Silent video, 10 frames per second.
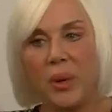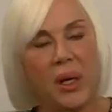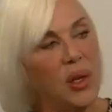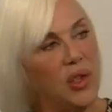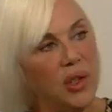
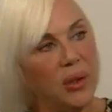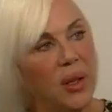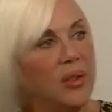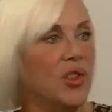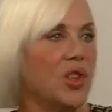birkaç yıl
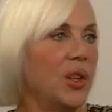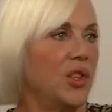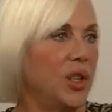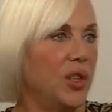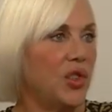
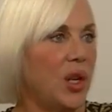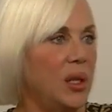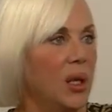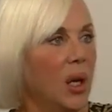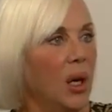yatacak,
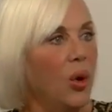çıkacak.